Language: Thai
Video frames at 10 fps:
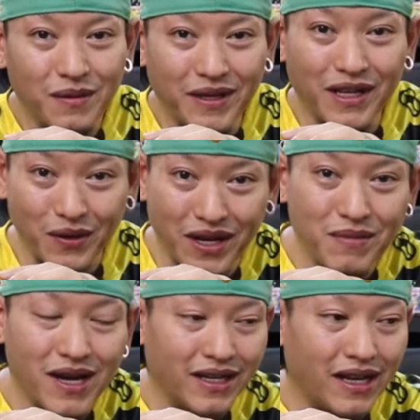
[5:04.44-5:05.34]
มันเป็นถนนใน
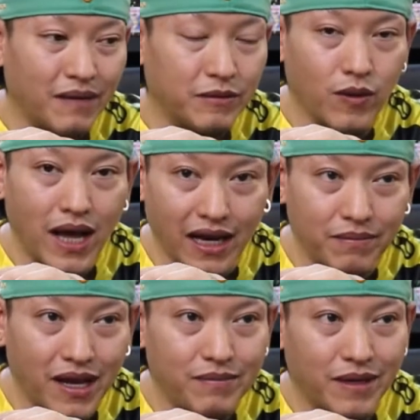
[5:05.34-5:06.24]
เมืองเนี่ยครับแต่ว่าอัด
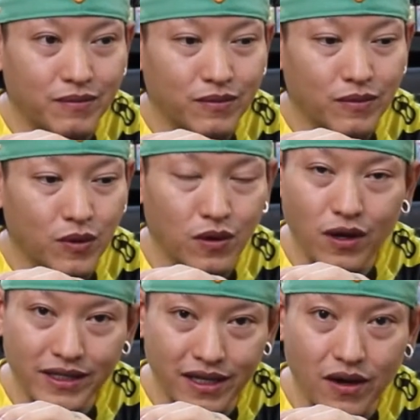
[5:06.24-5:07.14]
มาแบบโอ้
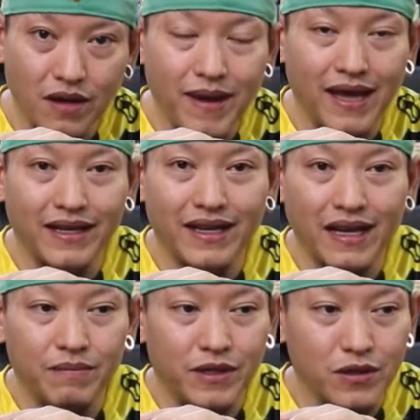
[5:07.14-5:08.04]
ร้อยเจ็ดร้อยแปดเลย
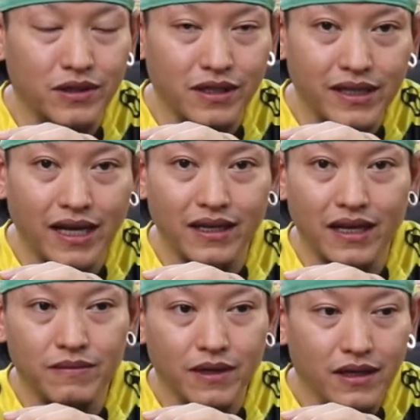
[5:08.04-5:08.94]
นะครับ เป็นช่วงสั้นๆ
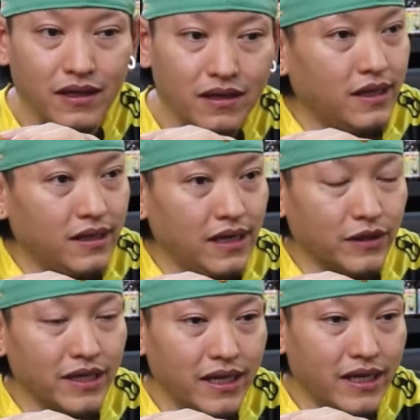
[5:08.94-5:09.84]
นะครับแล้
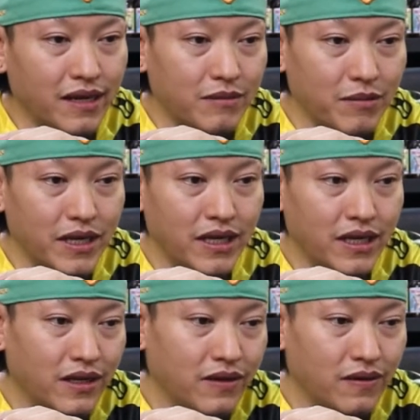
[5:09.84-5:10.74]
วทีนี้เนี่ยมันมี
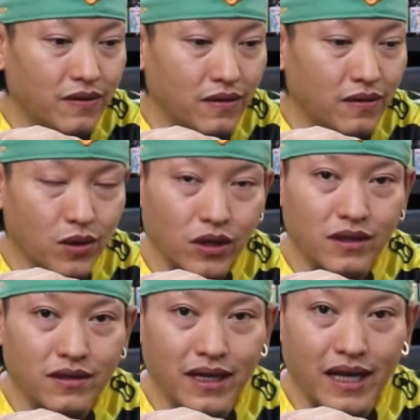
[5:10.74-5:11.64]
รถ
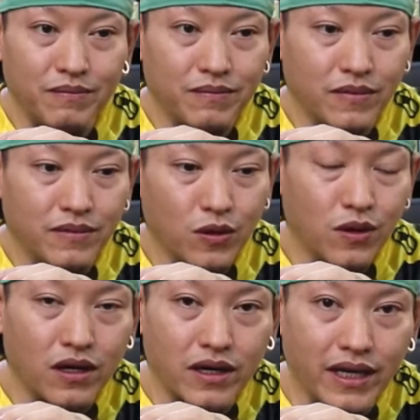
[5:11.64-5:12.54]
นะครับ
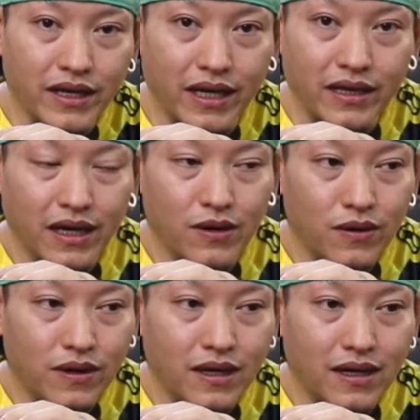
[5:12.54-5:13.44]
คู่กรณีเนี่ยเขา
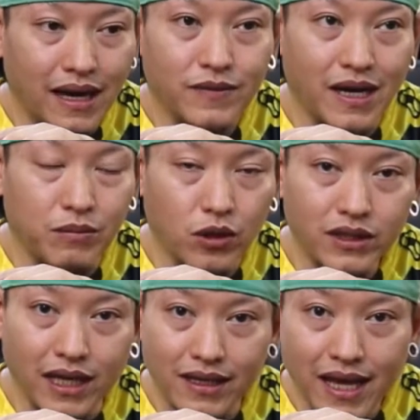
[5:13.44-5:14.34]
กลับกลับร
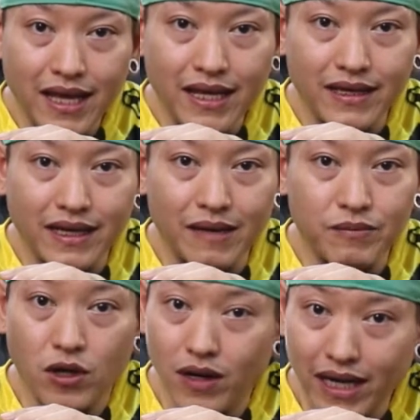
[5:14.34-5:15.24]
ถตัดหน้านะครั
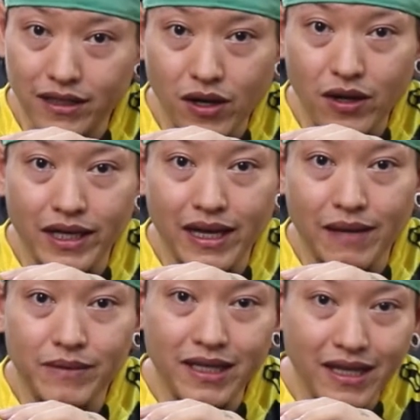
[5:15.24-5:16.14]
บสองคันซ้อนเลยนะ
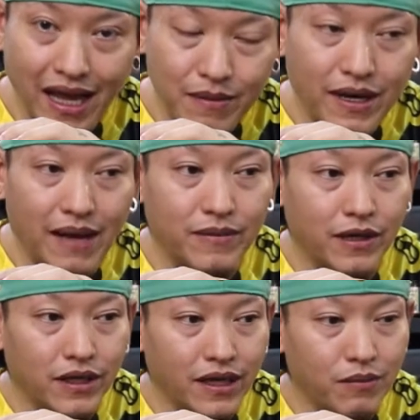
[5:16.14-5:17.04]
ครับในที่ห้ามกลับ
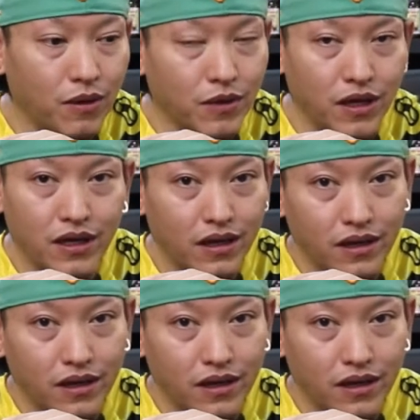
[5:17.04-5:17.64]
แล้วทีนี้ผมก็